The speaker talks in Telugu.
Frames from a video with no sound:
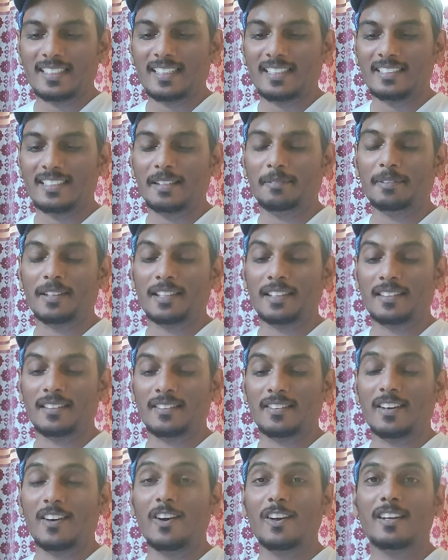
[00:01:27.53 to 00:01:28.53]
అంటే మనం
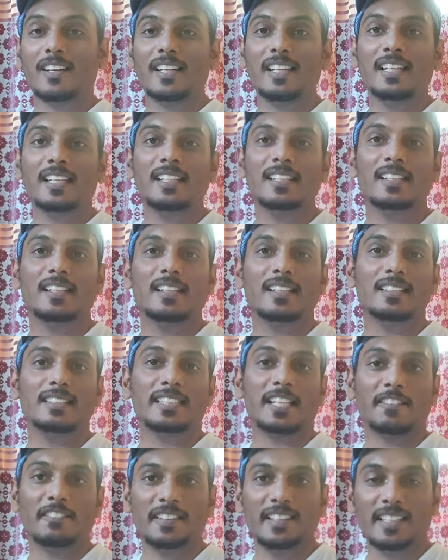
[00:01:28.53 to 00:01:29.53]
ఆల్రెడీ
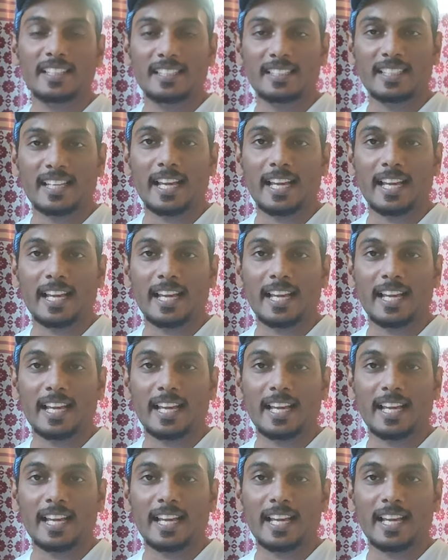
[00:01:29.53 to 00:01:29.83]
సెవెంటీ